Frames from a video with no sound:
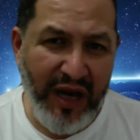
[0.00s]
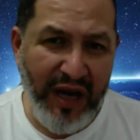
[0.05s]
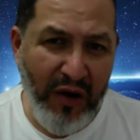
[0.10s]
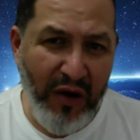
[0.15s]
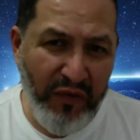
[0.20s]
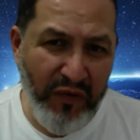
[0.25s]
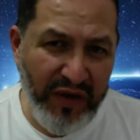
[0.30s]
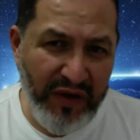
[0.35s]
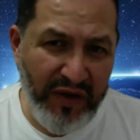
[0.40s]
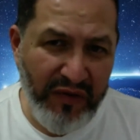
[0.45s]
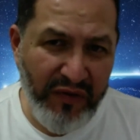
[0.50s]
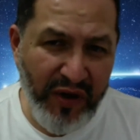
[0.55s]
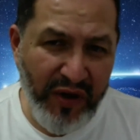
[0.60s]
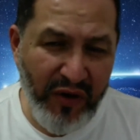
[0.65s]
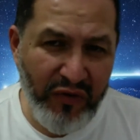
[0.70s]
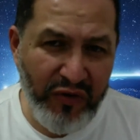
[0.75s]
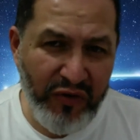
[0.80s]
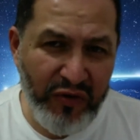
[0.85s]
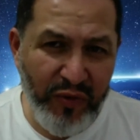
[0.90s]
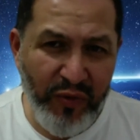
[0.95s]
ao vivo em
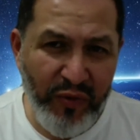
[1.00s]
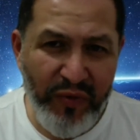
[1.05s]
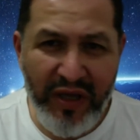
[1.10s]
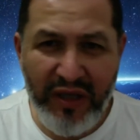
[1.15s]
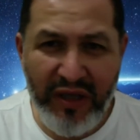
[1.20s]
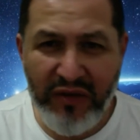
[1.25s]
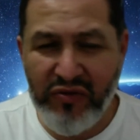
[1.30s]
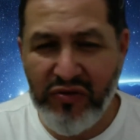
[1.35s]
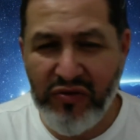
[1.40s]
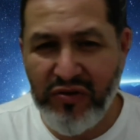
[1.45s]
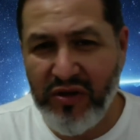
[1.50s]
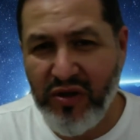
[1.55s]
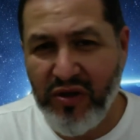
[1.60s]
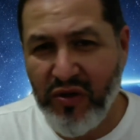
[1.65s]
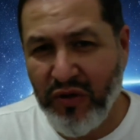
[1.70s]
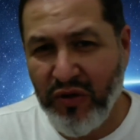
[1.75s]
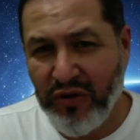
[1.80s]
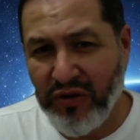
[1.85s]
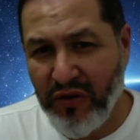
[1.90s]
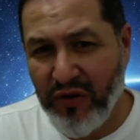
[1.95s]
alguns momentos, em
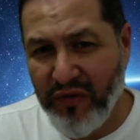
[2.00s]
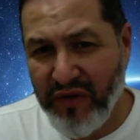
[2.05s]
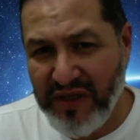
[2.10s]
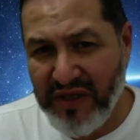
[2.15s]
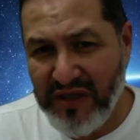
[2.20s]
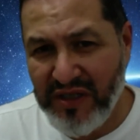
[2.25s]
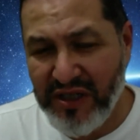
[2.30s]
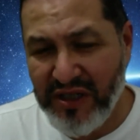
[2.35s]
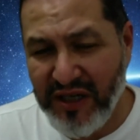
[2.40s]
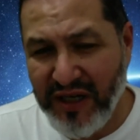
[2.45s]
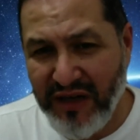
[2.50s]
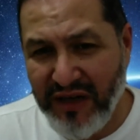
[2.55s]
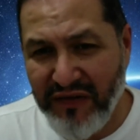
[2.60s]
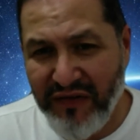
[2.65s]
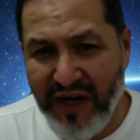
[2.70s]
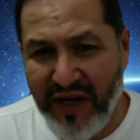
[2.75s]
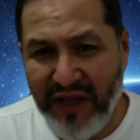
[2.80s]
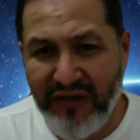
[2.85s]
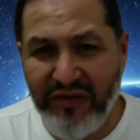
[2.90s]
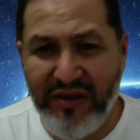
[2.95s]
outro talvez seja
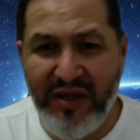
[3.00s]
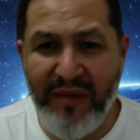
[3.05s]
gravado,